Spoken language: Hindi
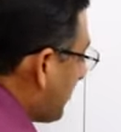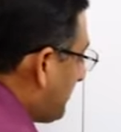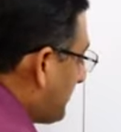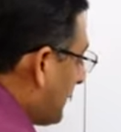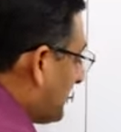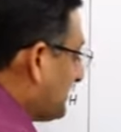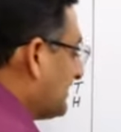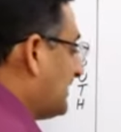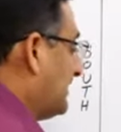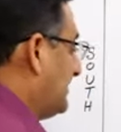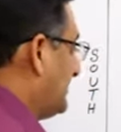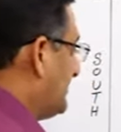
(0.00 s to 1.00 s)
आपका अंदर
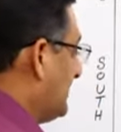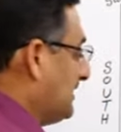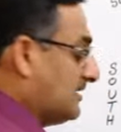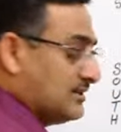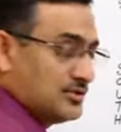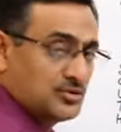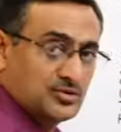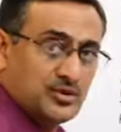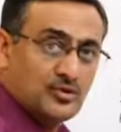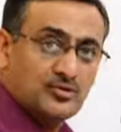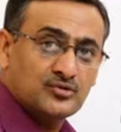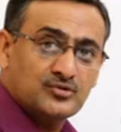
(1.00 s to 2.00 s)
आ जाता है तो
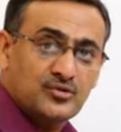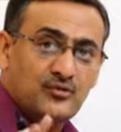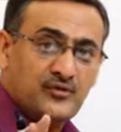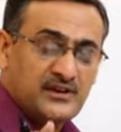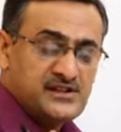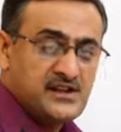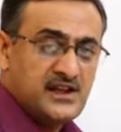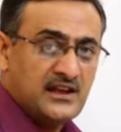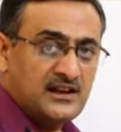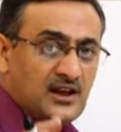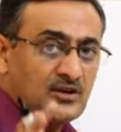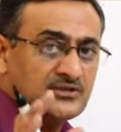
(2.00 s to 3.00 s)
उसको वेटिंग
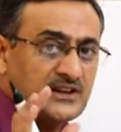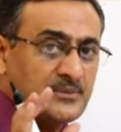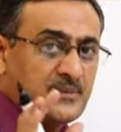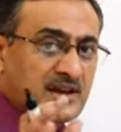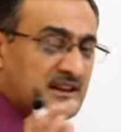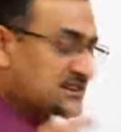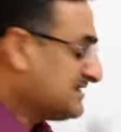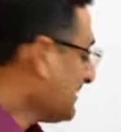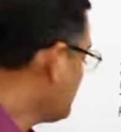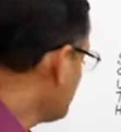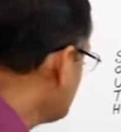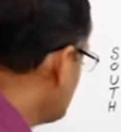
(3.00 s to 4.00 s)
एरिया और साथ में एक रिसेप्शन